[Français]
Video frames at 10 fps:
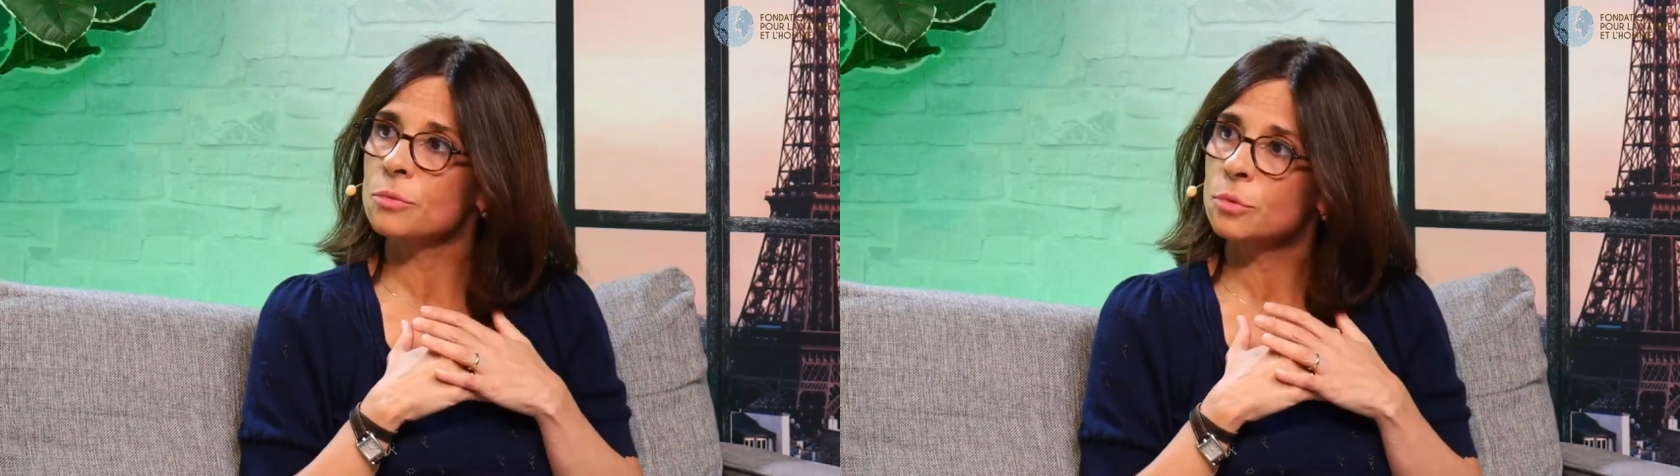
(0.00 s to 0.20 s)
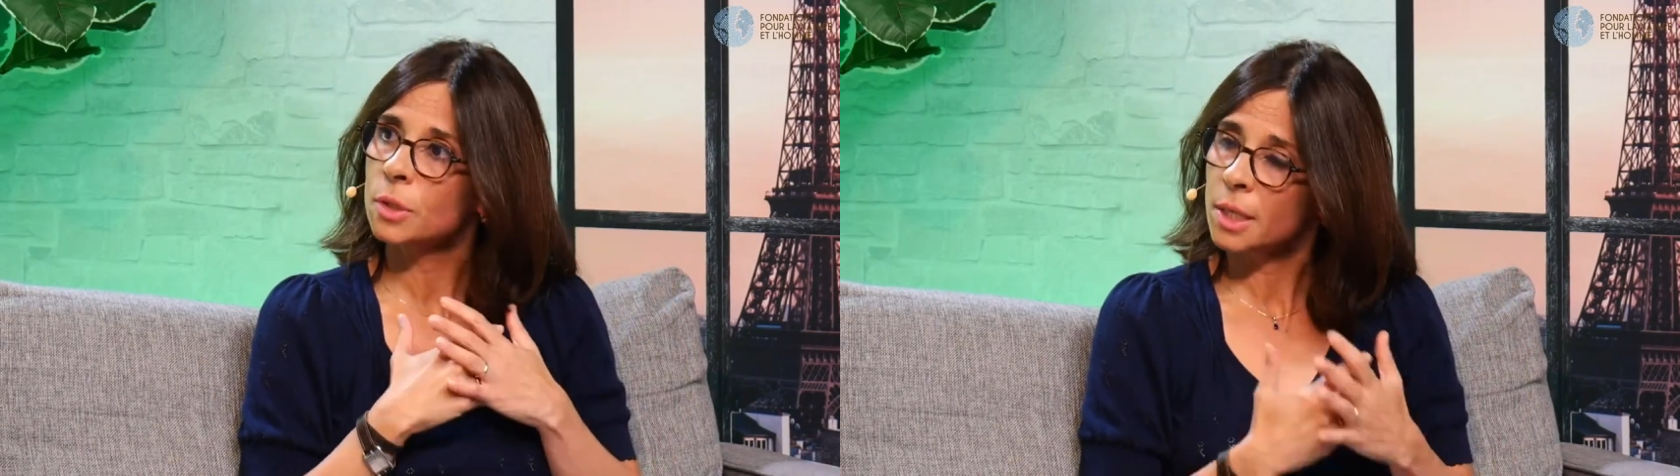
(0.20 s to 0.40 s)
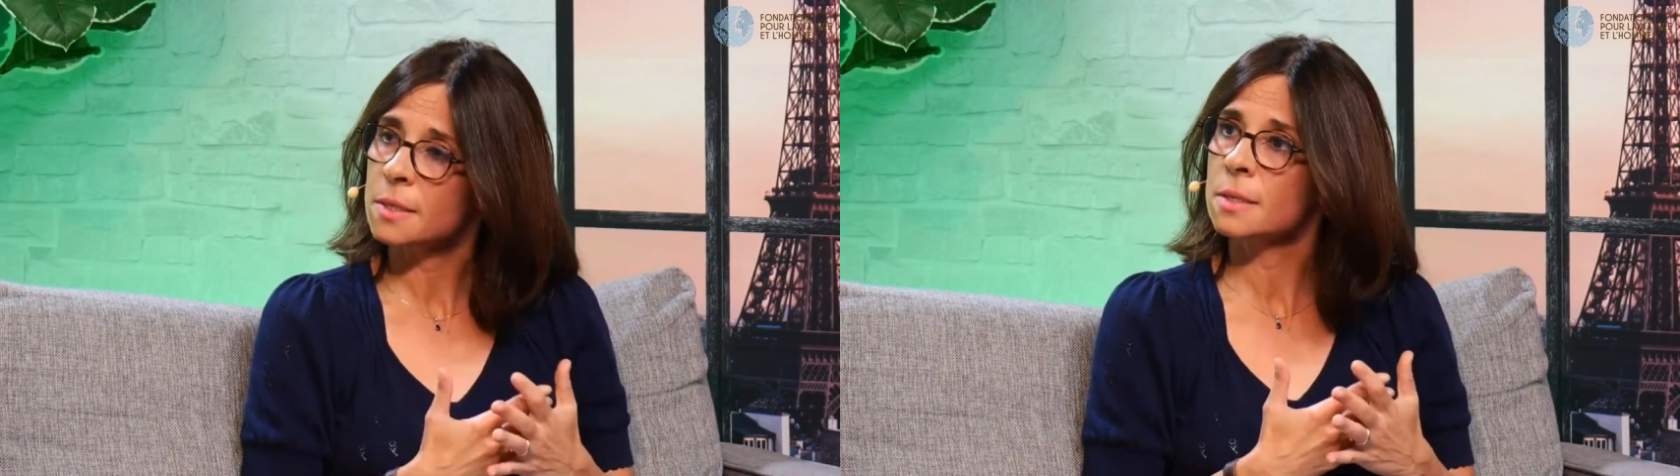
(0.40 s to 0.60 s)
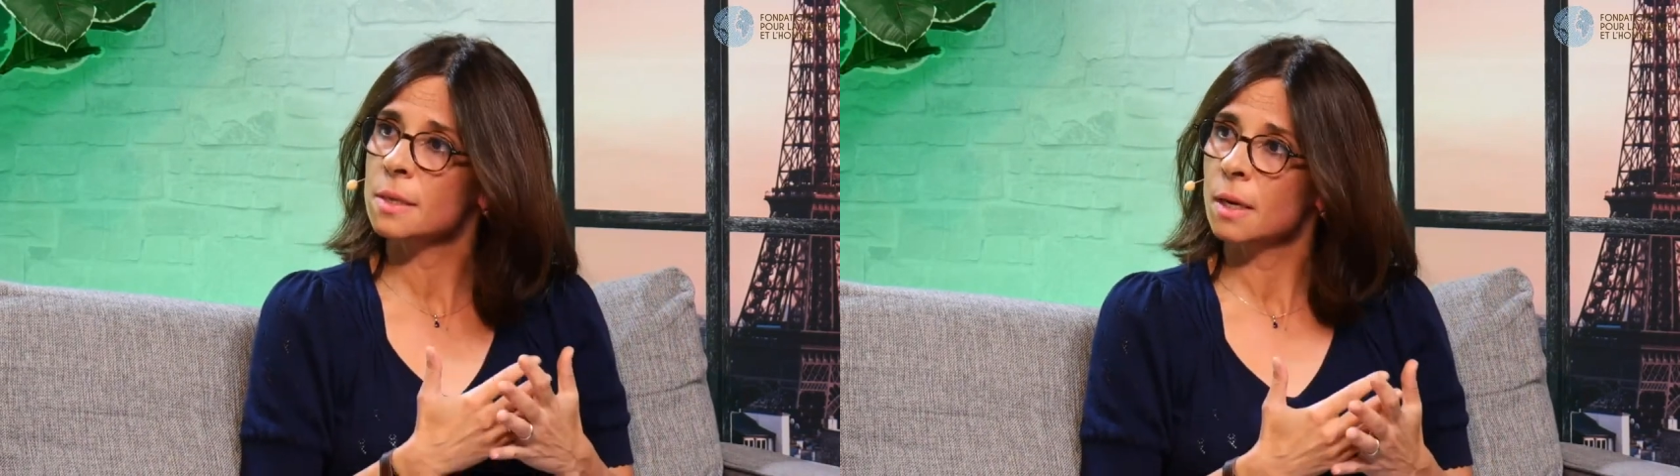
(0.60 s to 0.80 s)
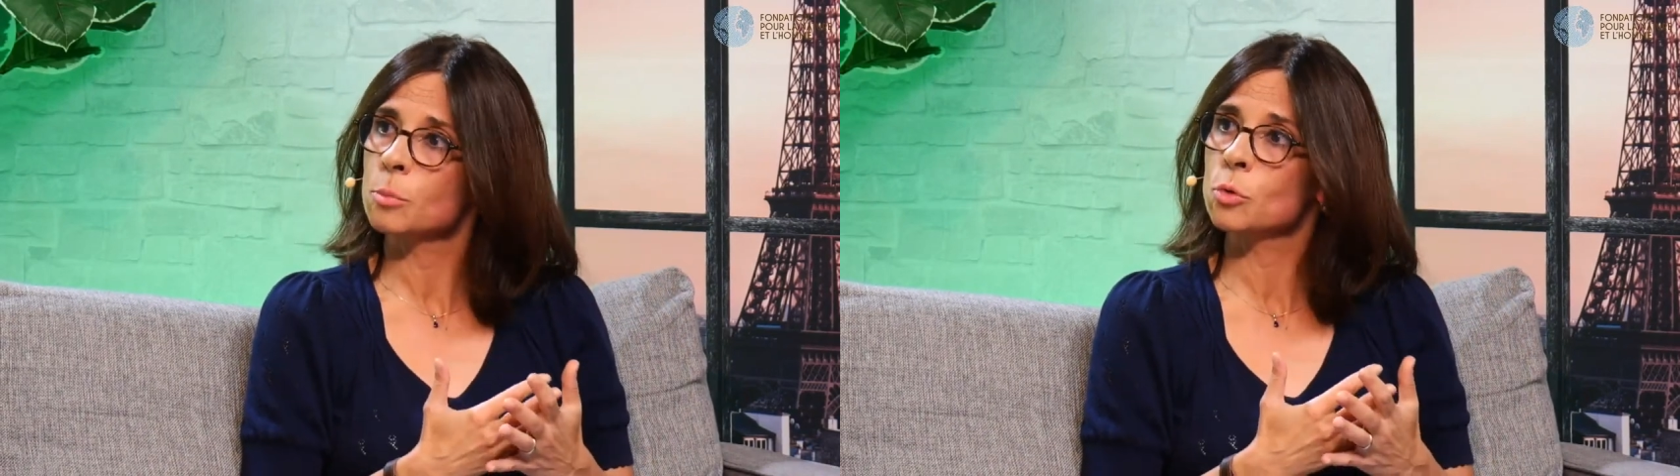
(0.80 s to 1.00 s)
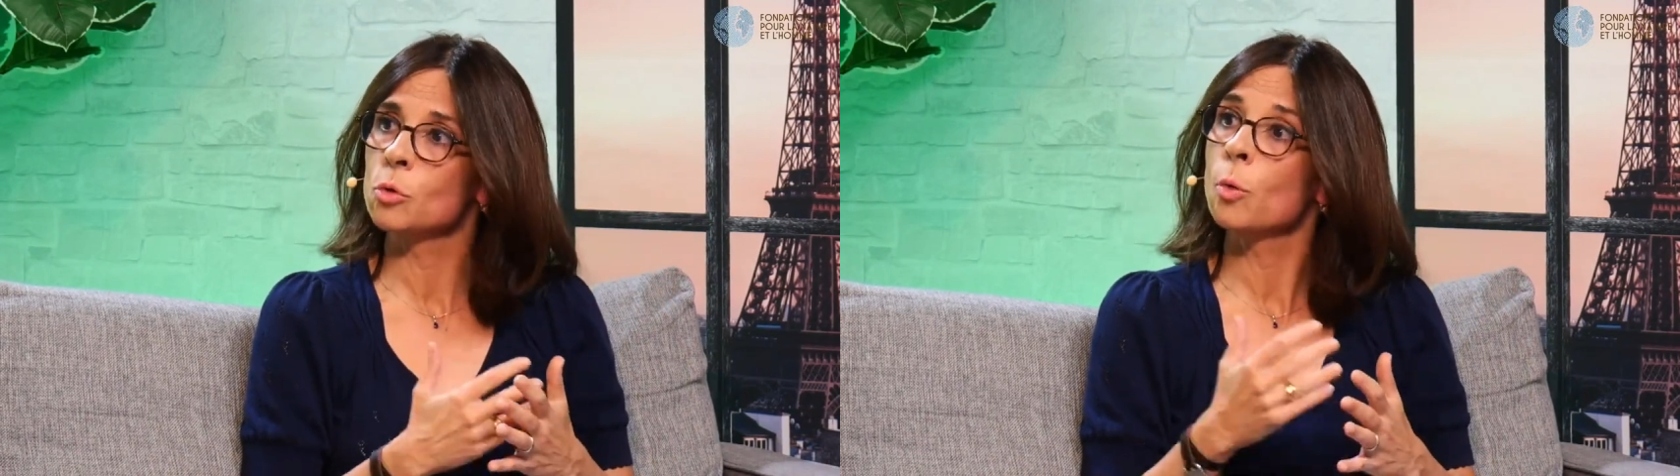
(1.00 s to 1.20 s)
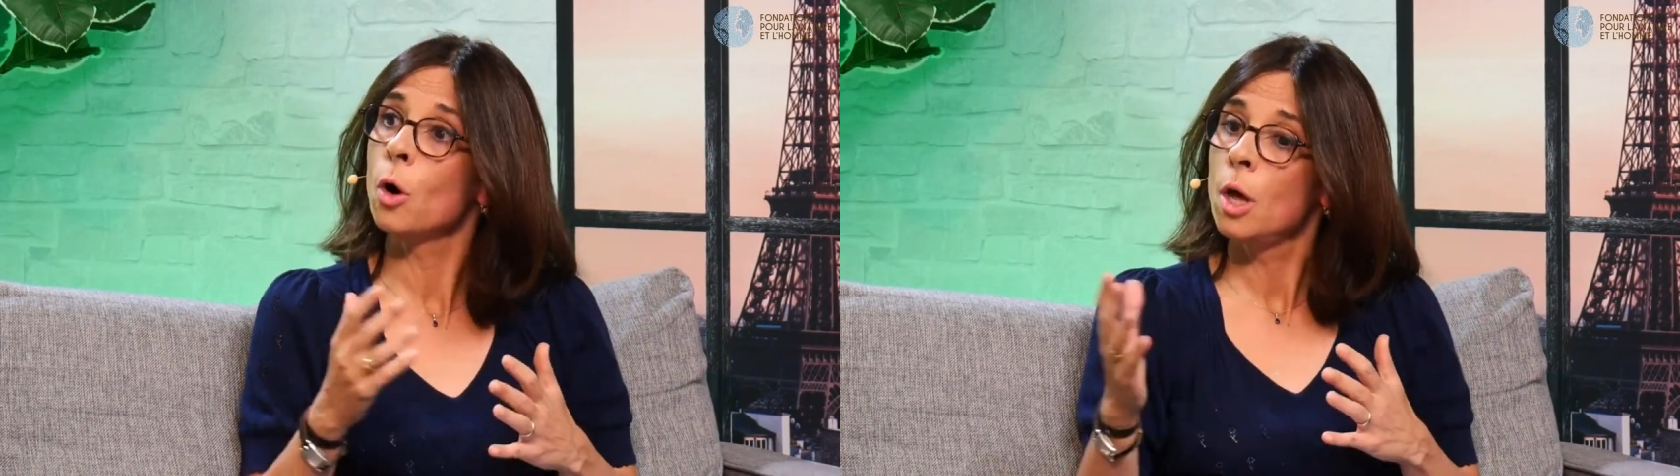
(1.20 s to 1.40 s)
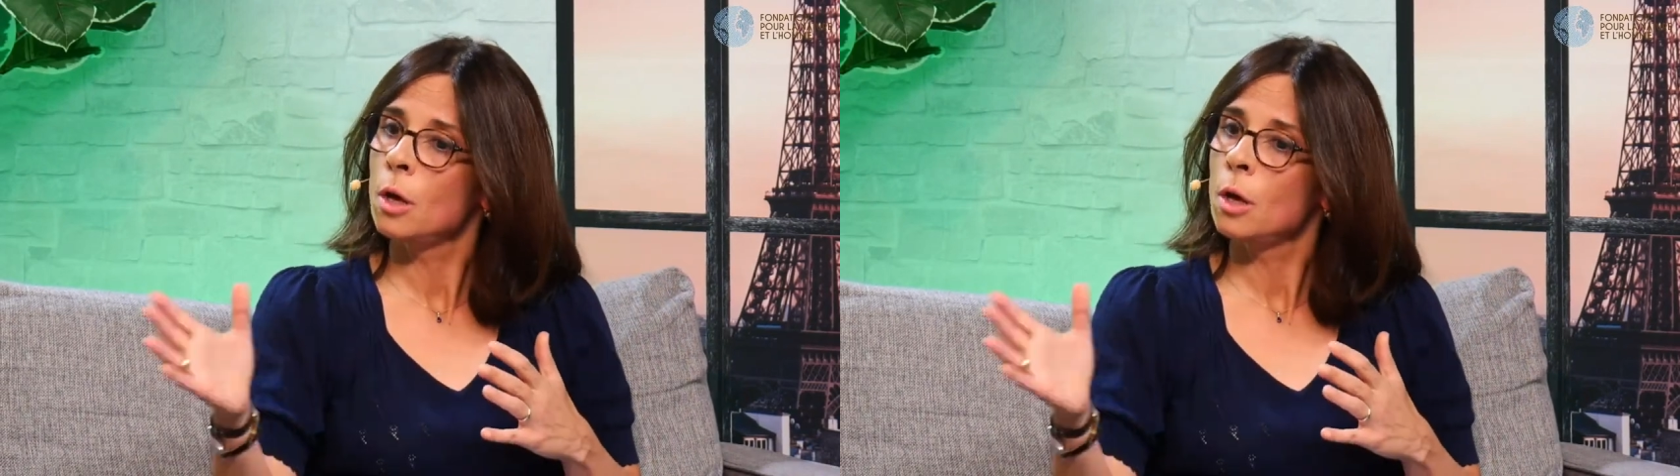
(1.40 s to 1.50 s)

faut casser absolument,